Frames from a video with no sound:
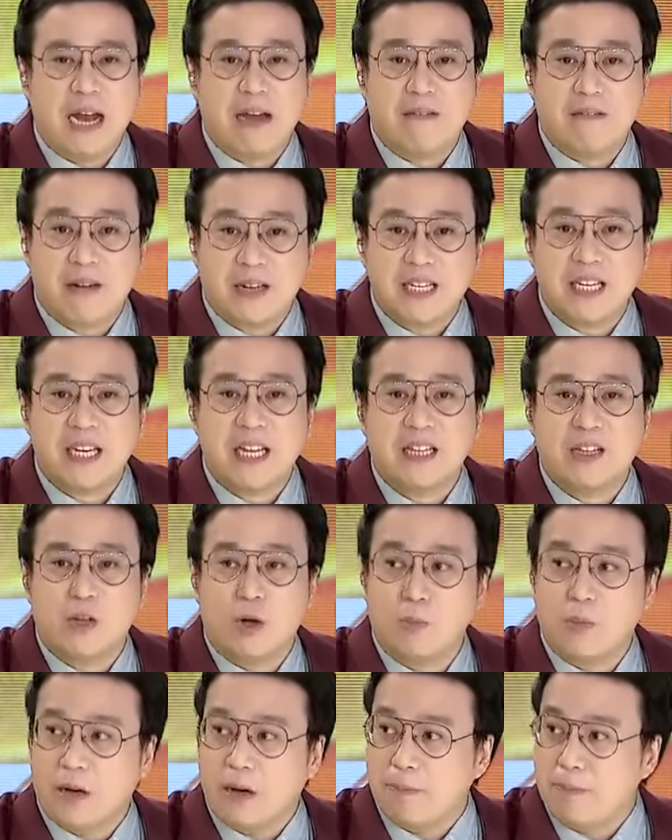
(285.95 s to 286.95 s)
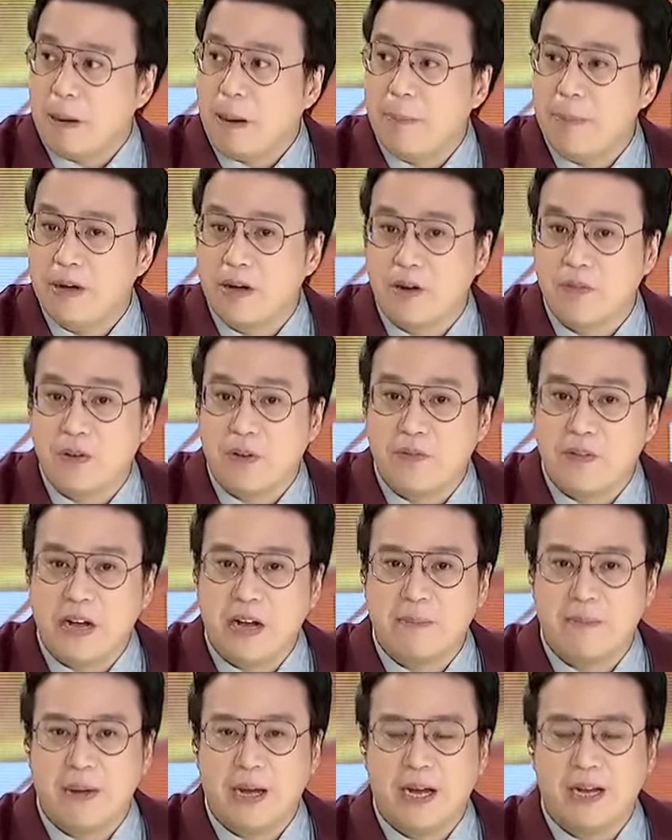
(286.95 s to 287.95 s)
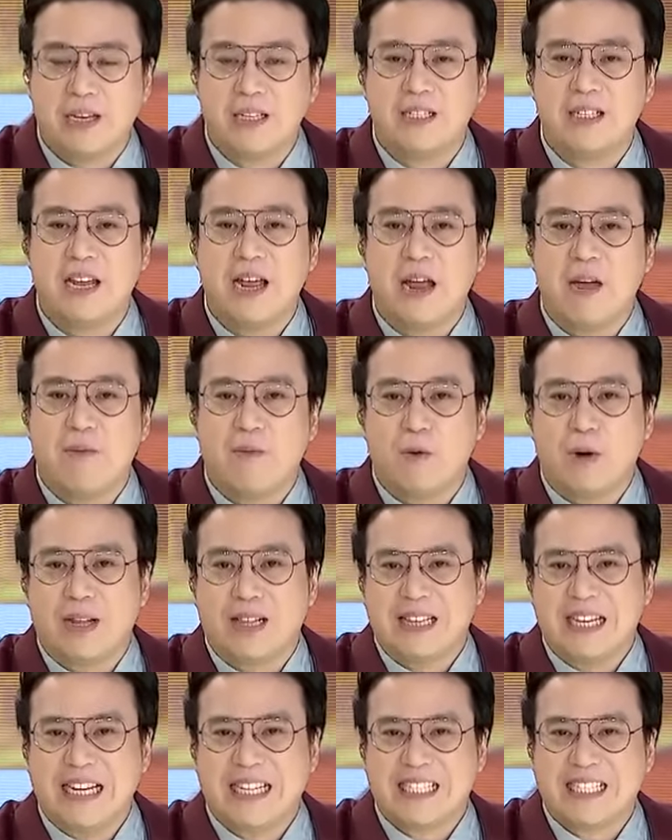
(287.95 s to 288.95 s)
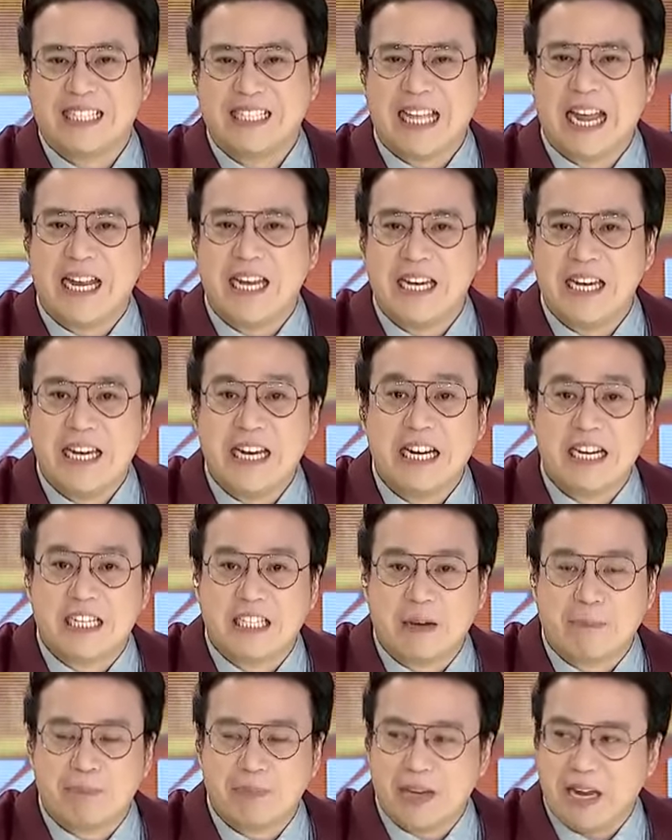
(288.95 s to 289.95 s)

a resident of the Republic of the Philippines for at least 10 years